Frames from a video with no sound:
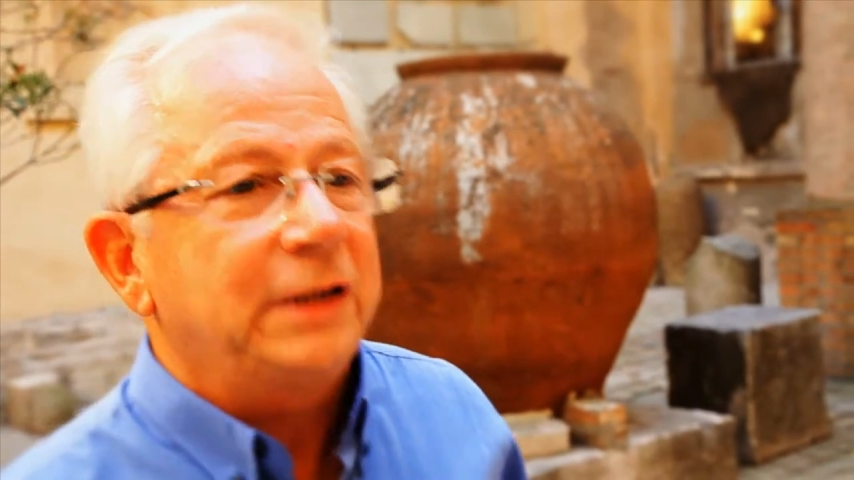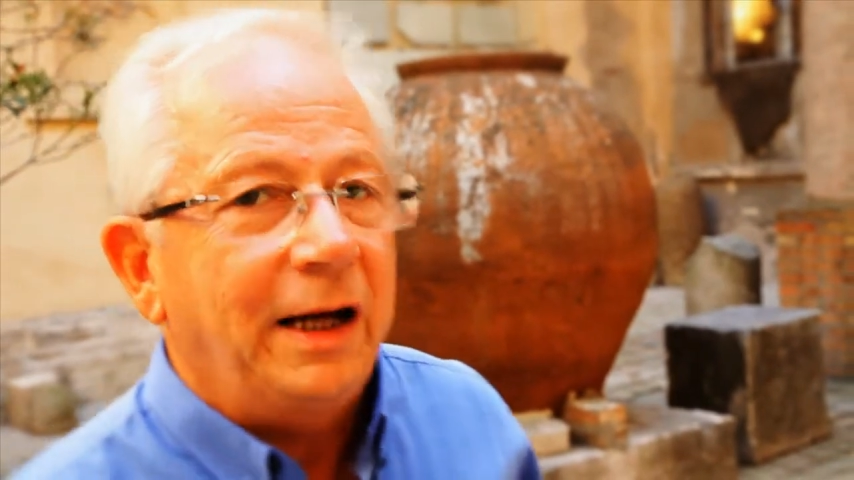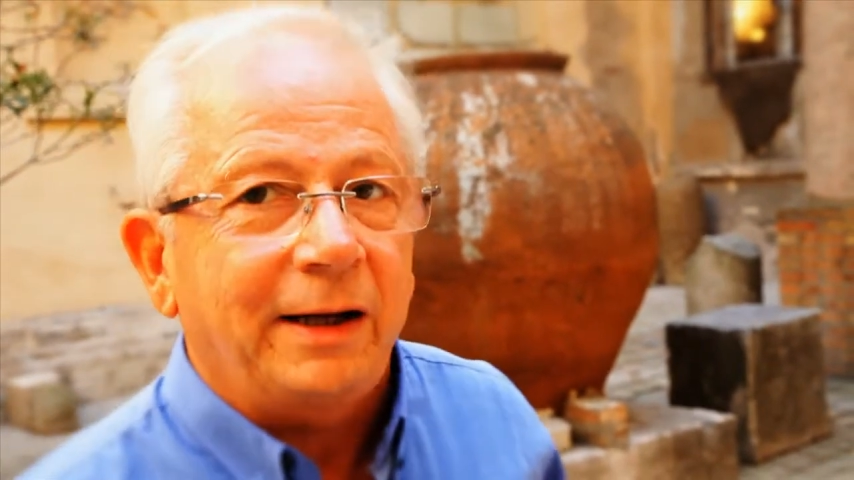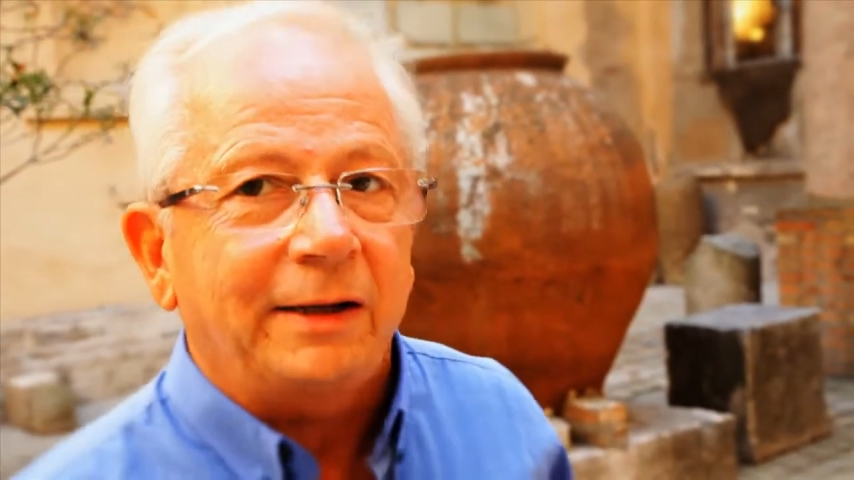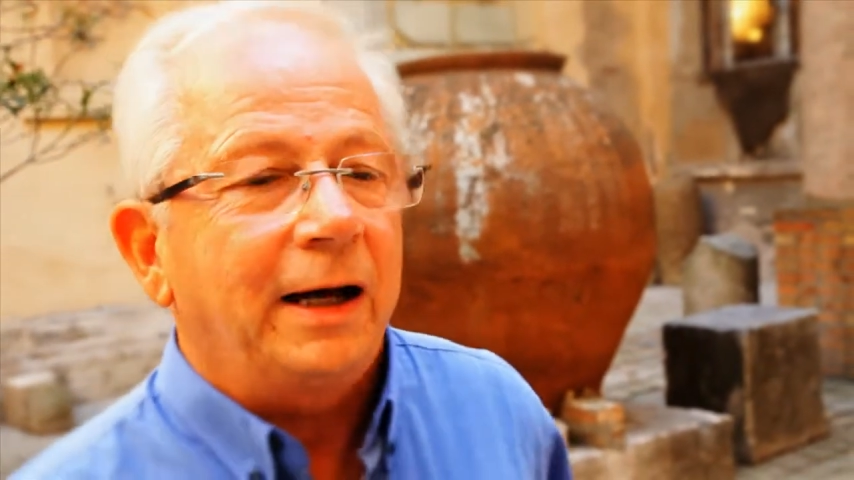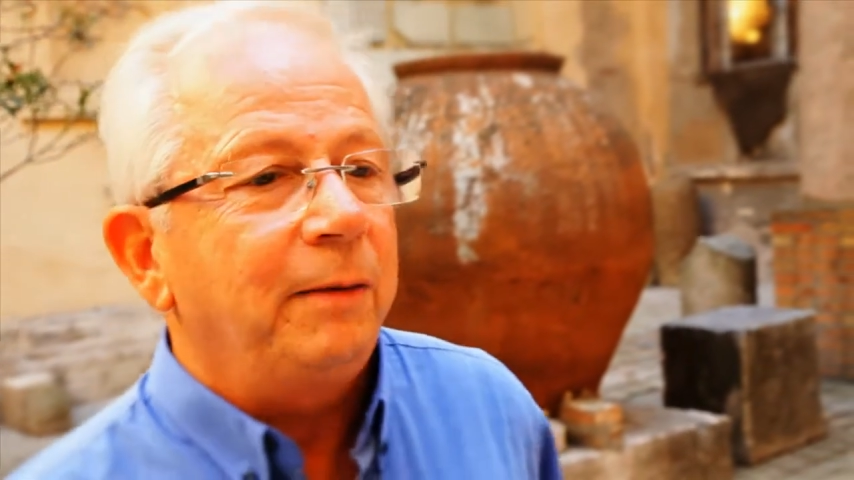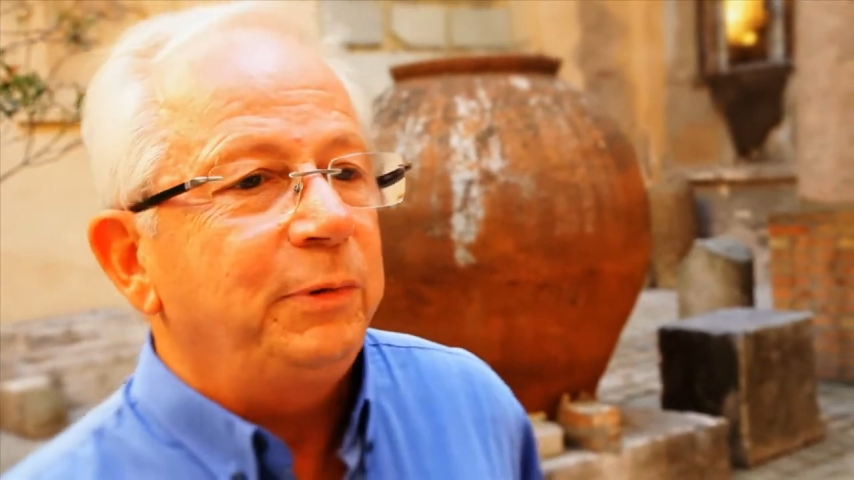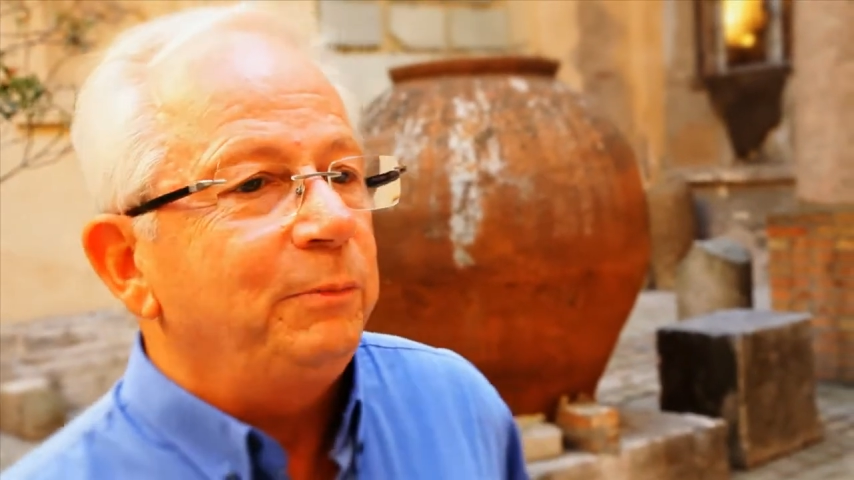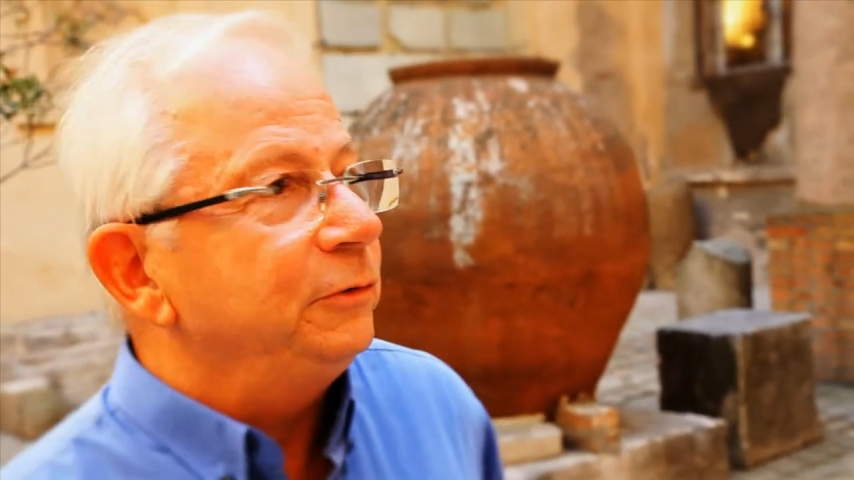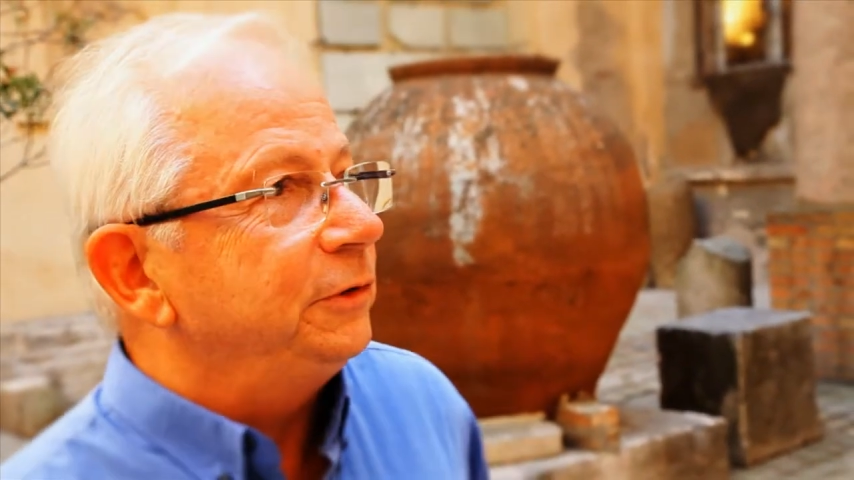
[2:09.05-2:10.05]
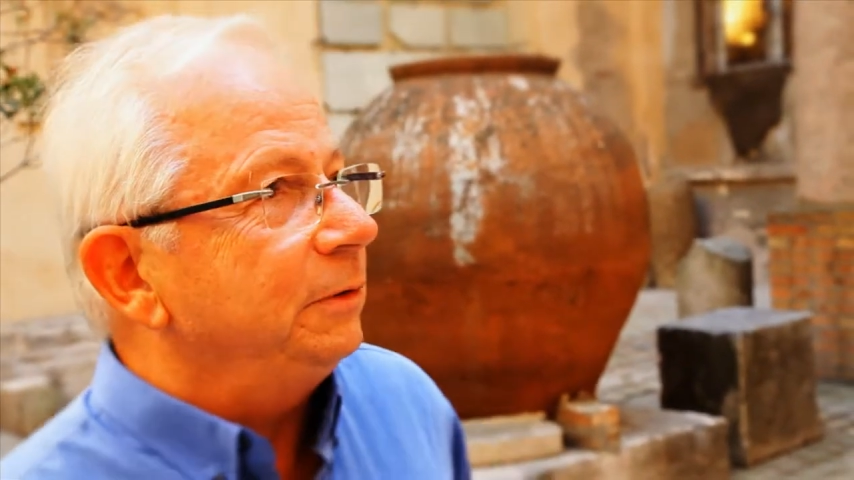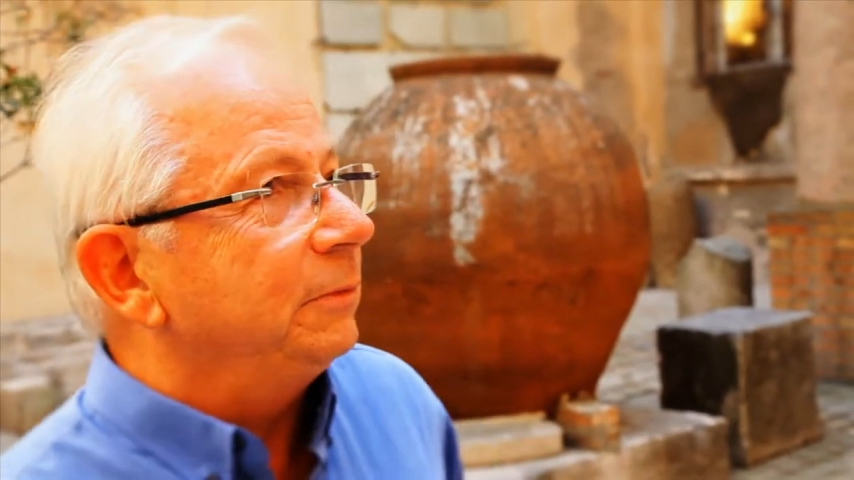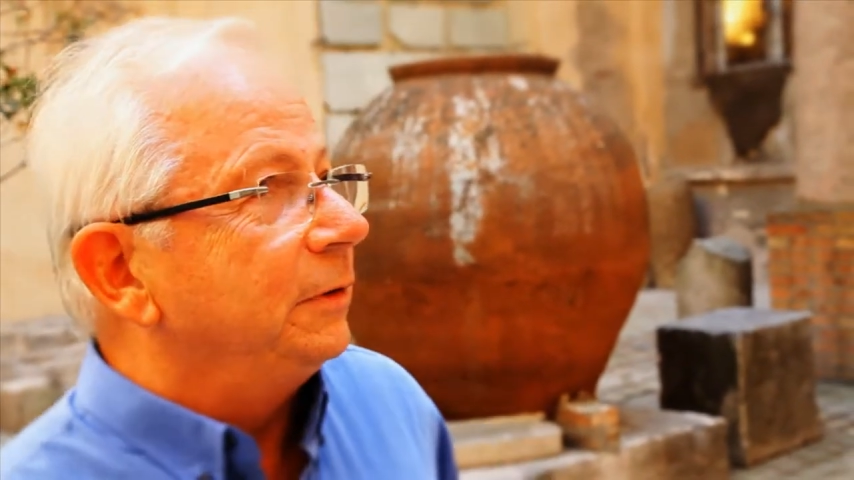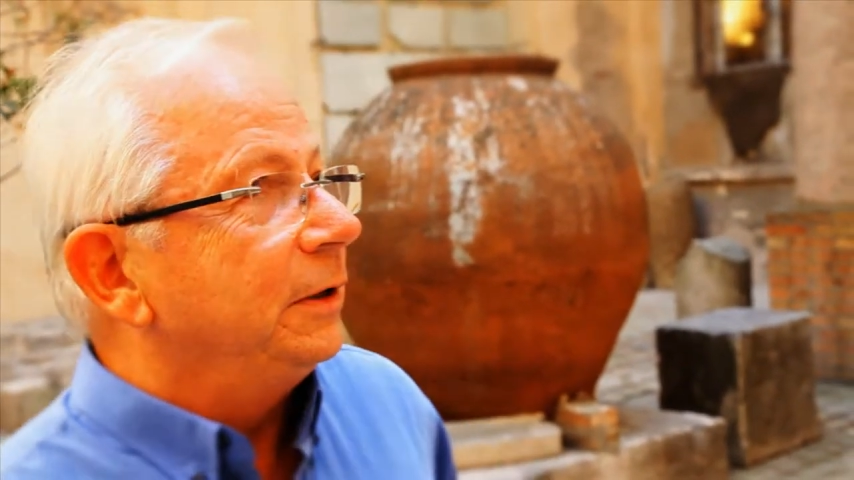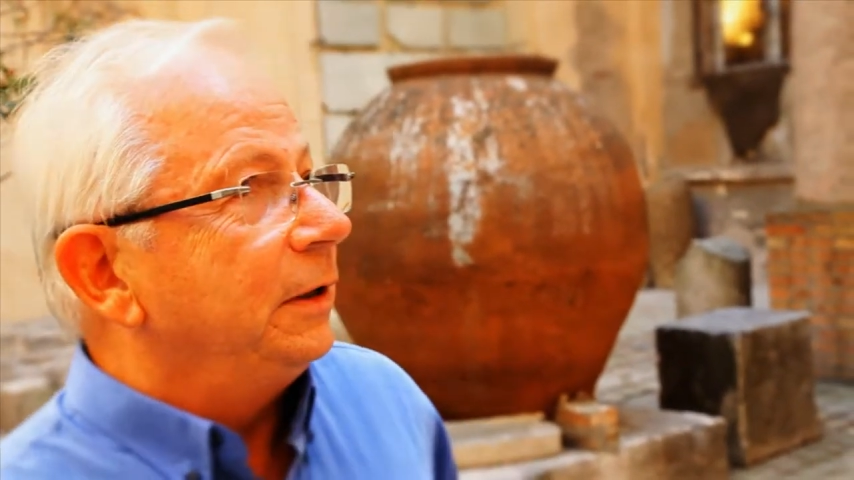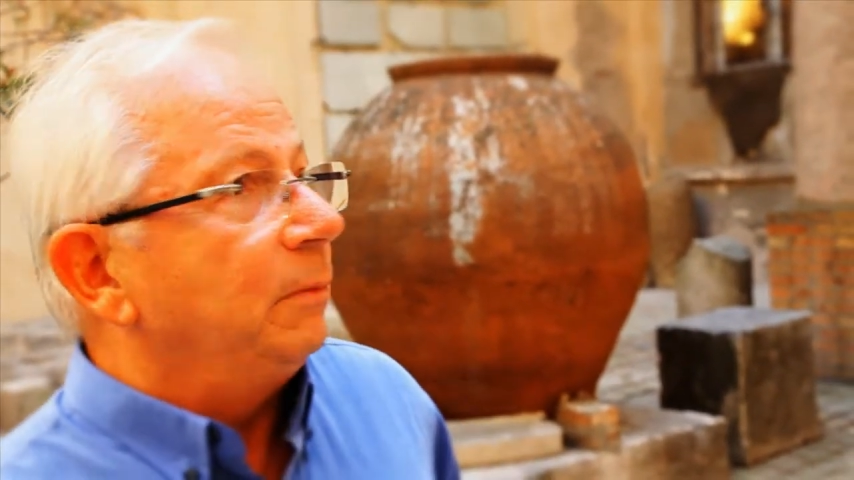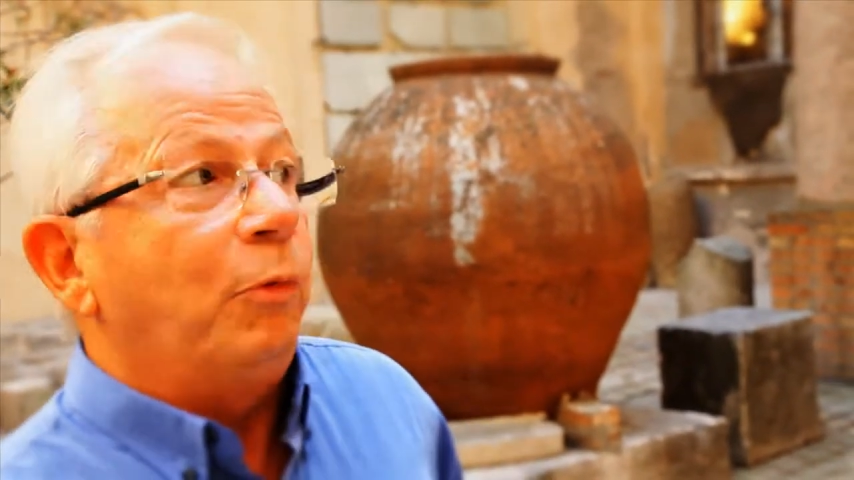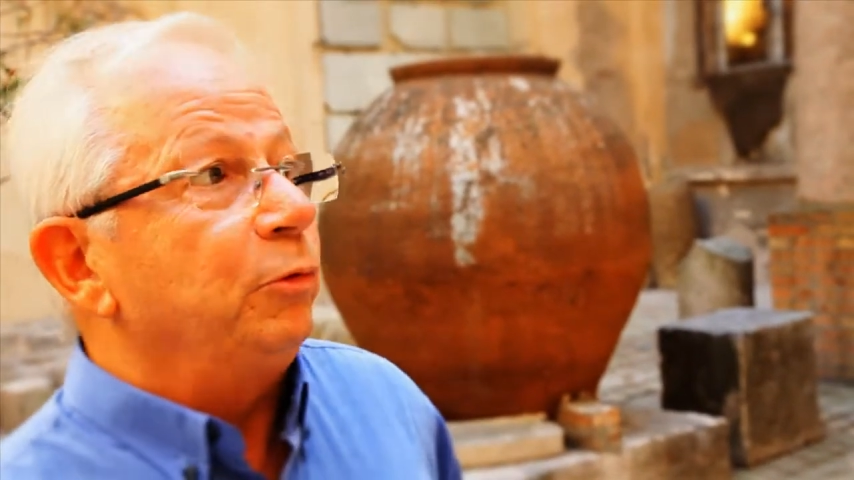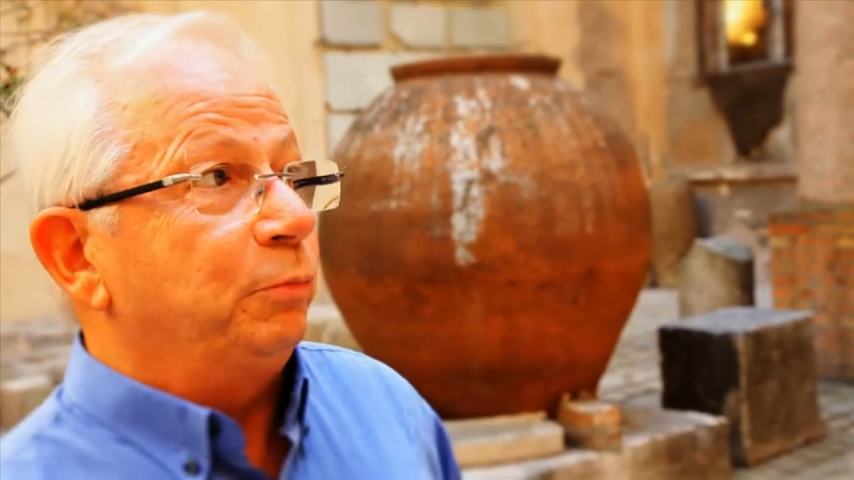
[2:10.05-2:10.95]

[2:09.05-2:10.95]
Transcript: targa Happy Museum molto